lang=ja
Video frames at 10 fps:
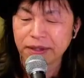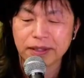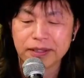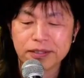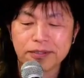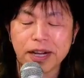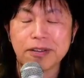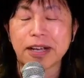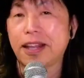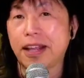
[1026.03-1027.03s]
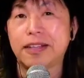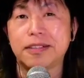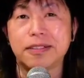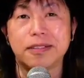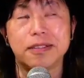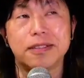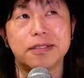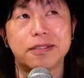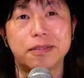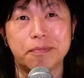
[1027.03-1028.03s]
作れるだけね、
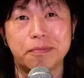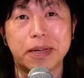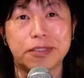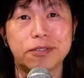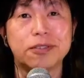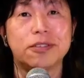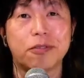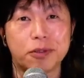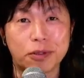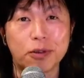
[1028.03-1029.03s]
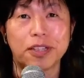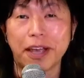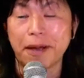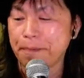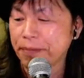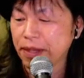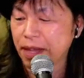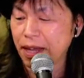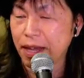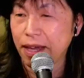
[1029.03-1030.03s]
まあ、作ってといて、
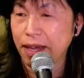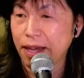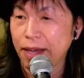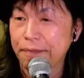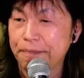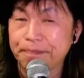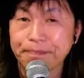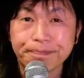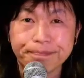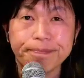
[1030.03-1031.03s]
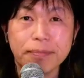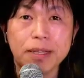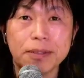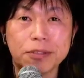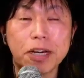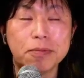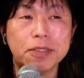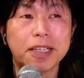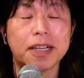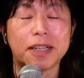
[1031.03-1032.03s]
で、作れる
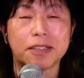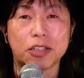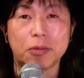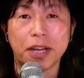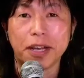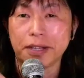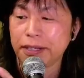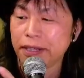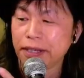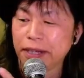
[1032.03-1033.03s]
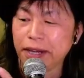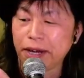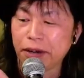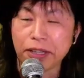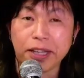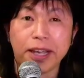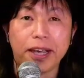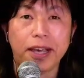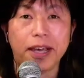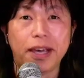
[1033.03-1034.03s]
分だけなんですけどもね、えこうやって、
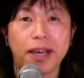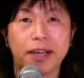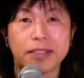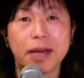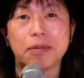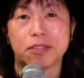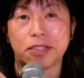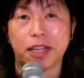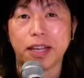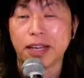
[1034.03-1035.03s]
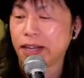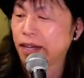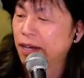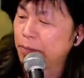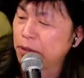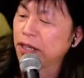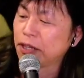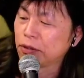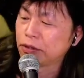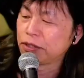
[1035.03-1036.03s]
えサービスしてね、
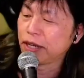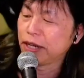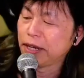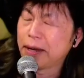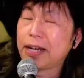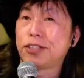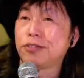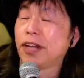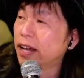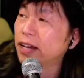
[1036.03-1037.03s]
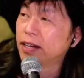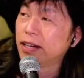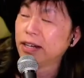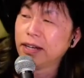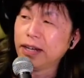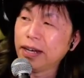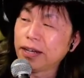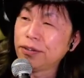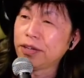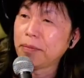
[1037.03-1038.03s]
プレゼントしてね、8周年、え
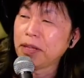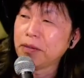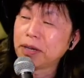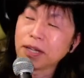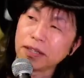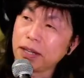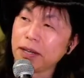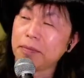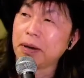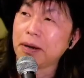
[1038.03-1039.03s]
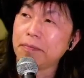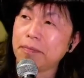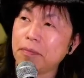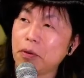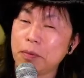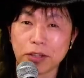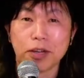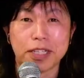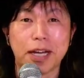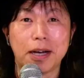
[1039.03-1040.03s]
9年目に向かってね、まあ、
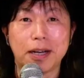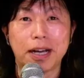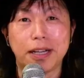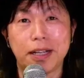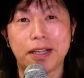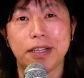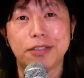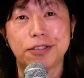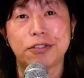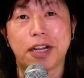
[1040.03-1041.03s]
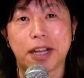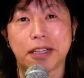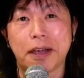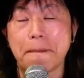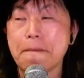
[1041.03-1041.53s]
ボビアトレーザー来年で10周年なんで、